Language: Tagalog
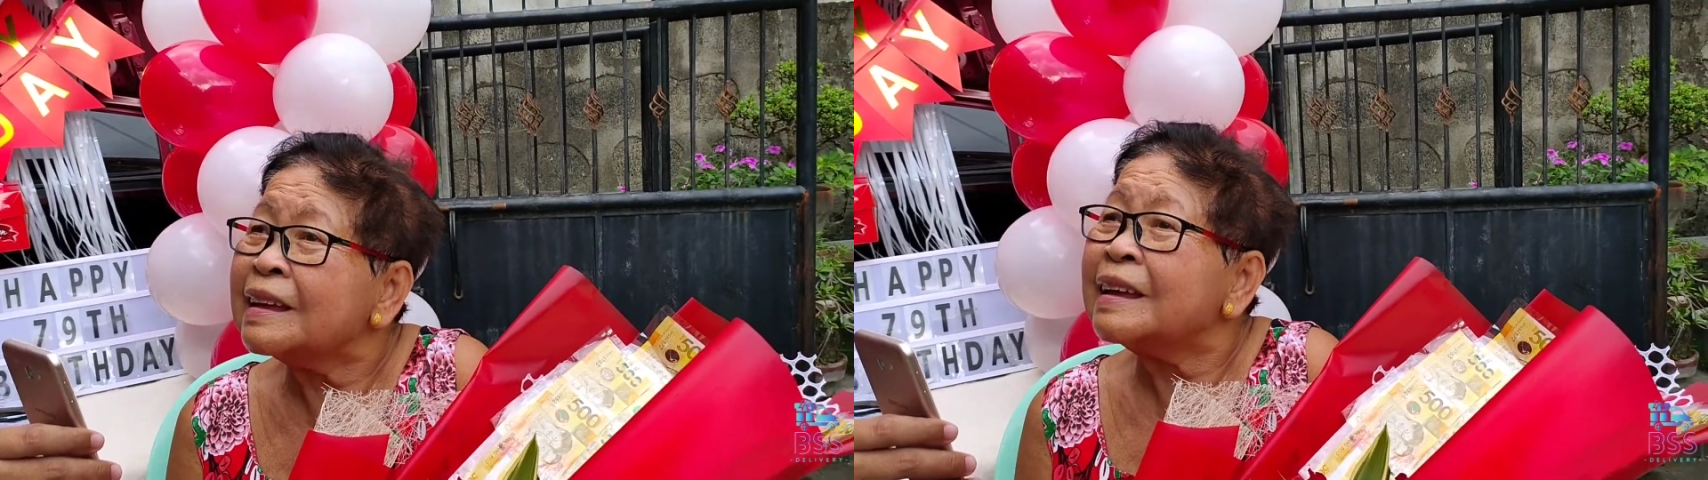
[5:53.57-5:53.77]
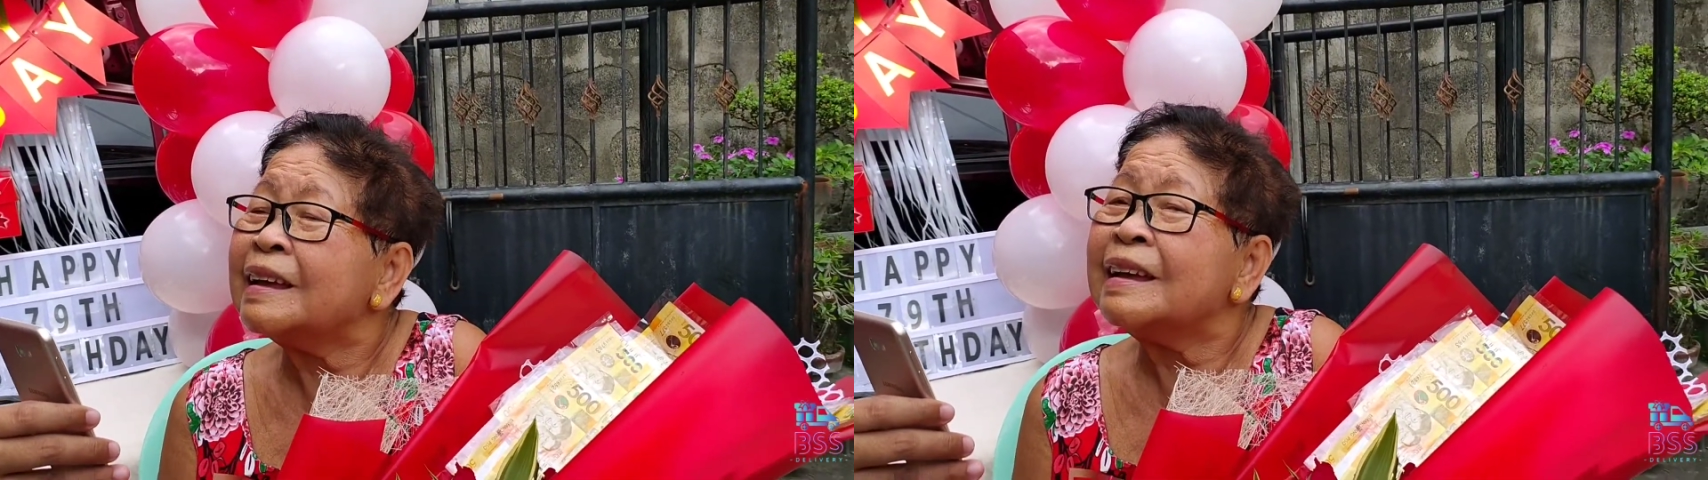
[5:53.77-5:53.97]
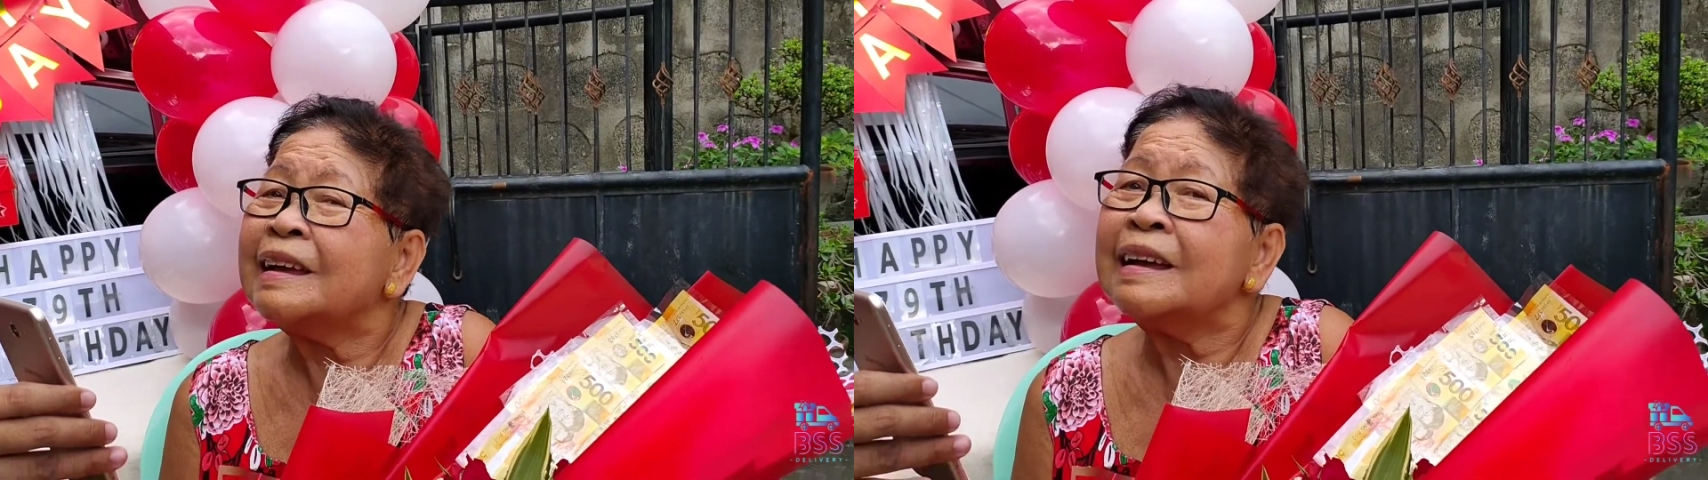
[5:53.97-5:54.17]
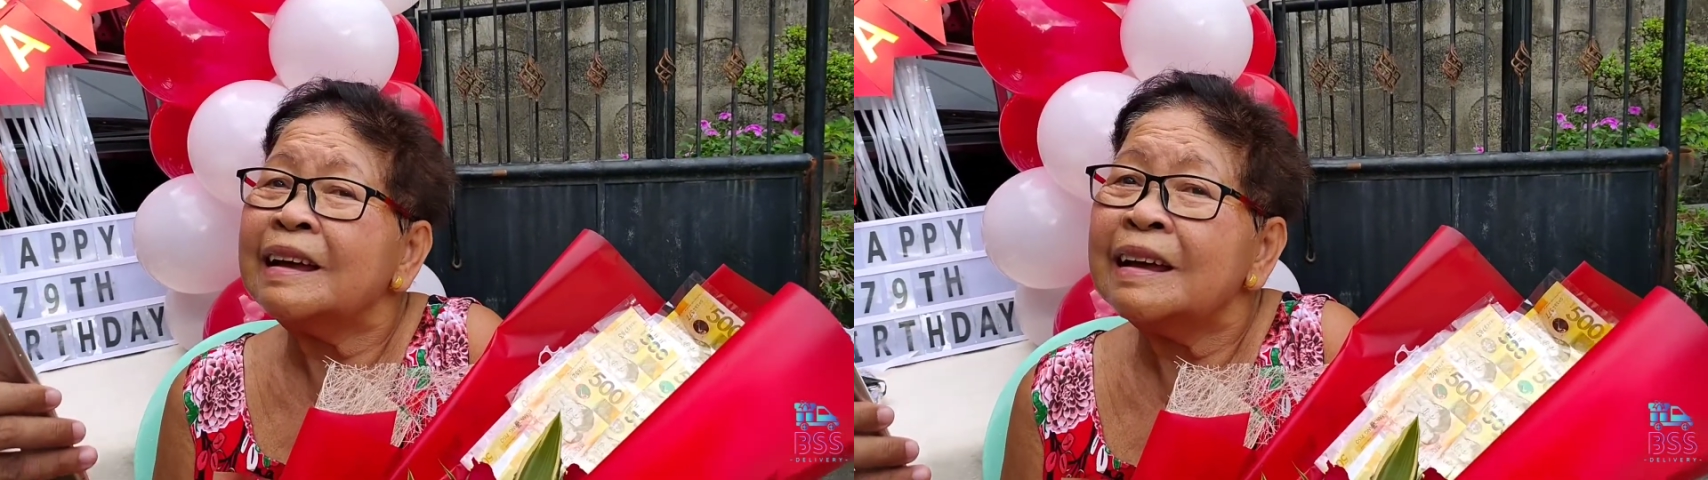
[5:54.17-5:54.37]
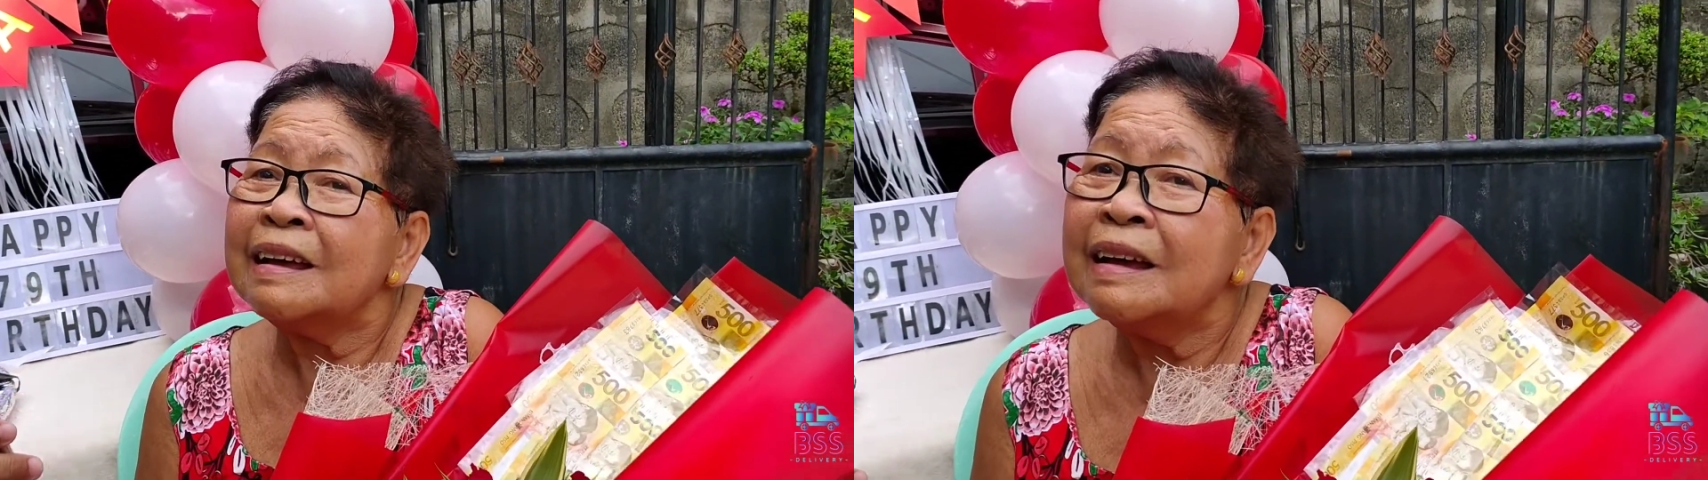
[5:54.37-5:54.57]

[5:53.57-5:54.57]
Nasaan po ang